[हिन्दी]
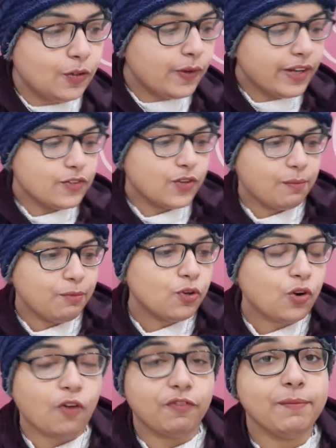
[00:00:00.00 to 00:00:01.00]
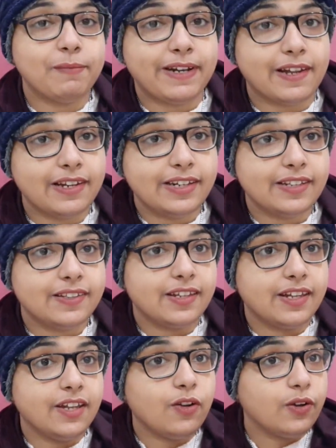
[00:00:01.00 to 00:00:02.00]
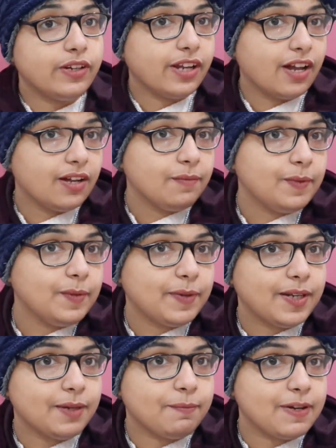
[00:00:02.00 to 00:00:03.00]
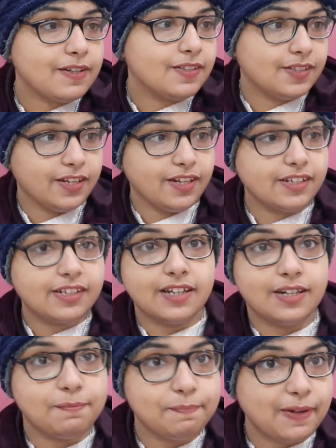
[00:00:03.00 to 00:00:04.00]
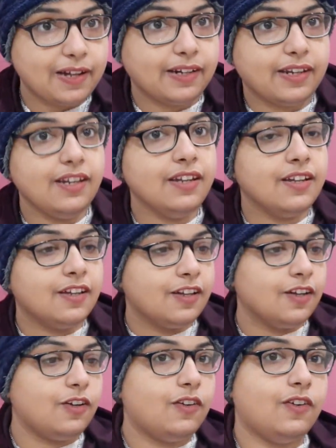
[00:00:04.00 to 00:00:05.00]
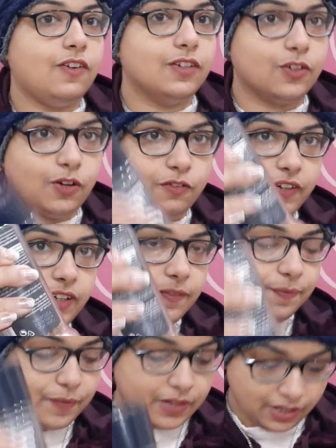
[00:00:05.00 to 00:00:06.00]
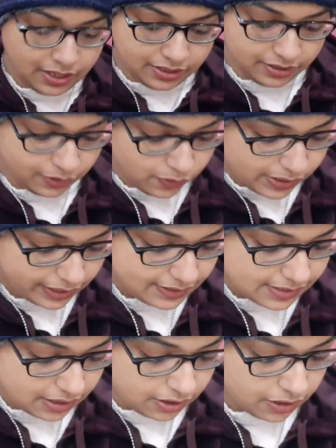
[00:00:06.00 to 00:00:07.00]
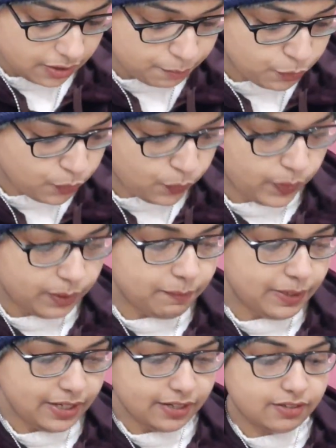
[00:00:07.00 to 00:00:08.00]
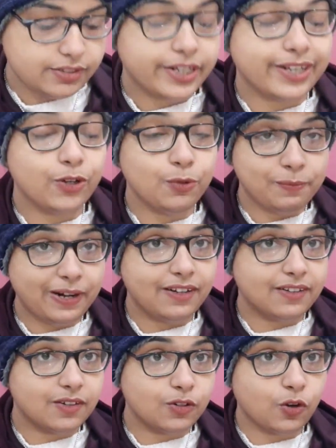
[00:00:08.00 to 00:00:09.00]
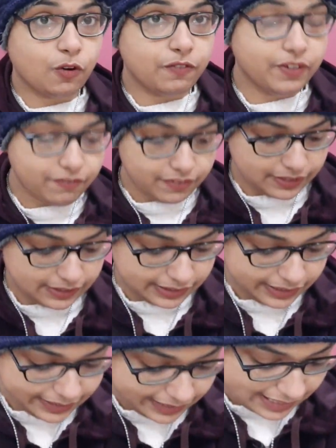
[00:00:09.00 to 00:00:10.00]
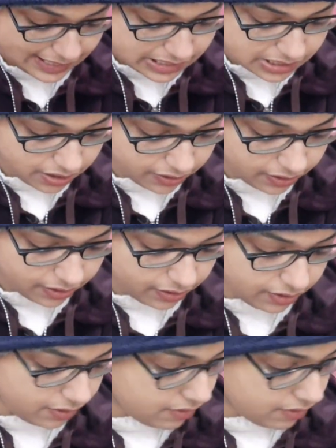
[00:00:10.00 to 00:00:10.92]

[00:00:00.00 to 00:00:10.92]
ओके okay, सो so हम लोग कॉफ़ी बना लेते हैं और यहाँ पे मेरे पास है गरम पानी और कॉफ़ी देखो गाइज अगर आपको कोई भी न्यू ब्रांड का कॉफ़ी फर्स्टली टेस्ट करना है